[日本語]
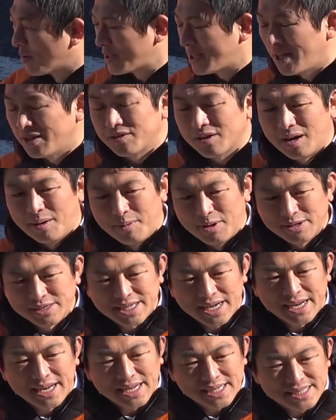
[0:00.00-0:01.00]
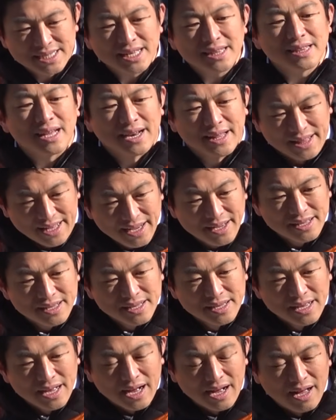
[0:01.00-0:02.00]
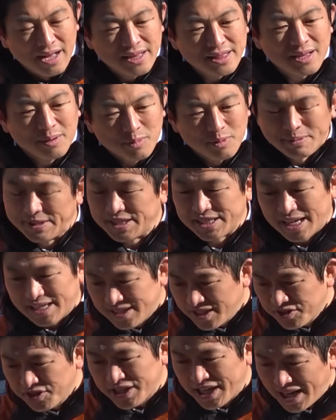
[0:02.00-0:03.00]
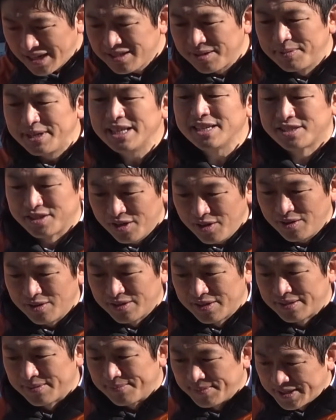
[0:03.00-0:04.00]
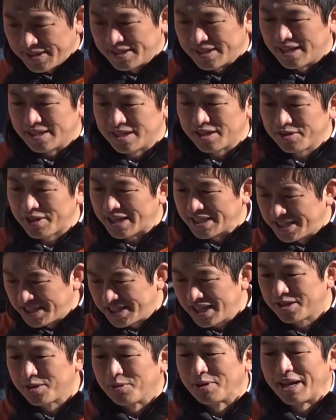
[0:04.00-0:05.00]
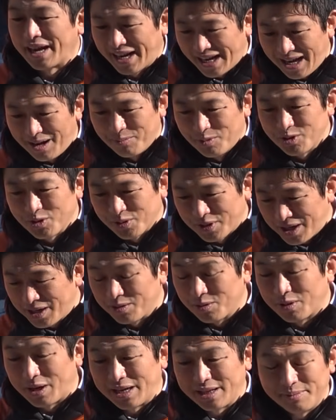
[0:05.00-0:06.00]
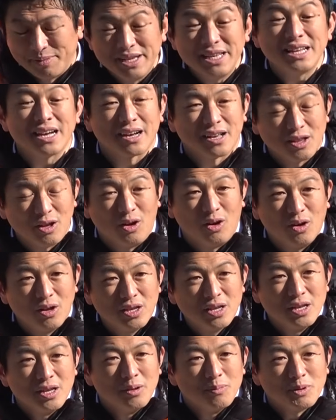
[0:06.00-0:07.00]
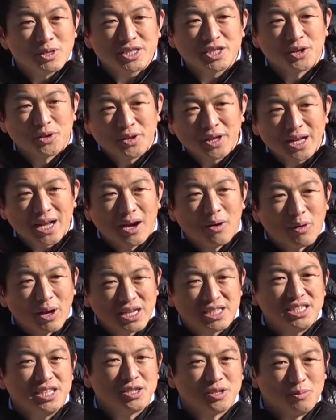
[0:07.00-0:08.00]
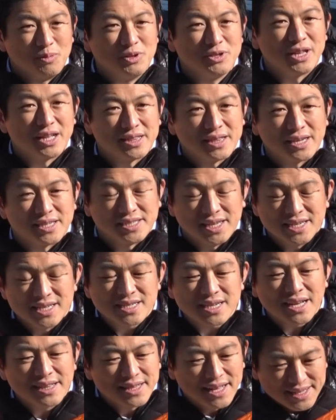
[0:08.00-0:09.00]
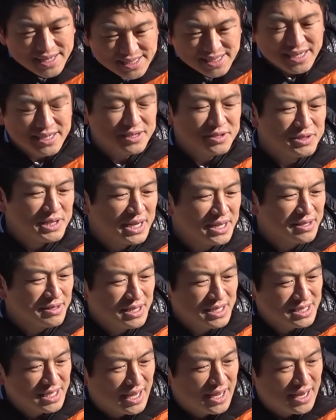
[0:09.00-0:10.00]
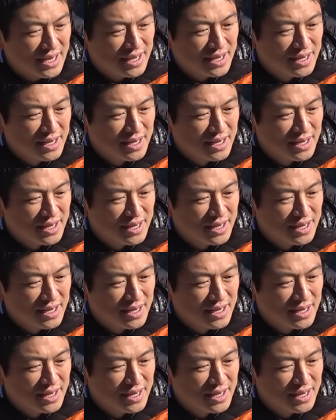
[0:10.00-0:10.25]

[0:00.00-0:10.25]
子さんとかお孫さんいらっしゃったらね、あんたも別に参政党じゃなくてもいいんですよ。別に参政党がちっちゃいとこだからもっと大きな党からでもいいんだけど、もし世の中がおかしいと思うんだったら政治家になりなさいって言ってあげてください、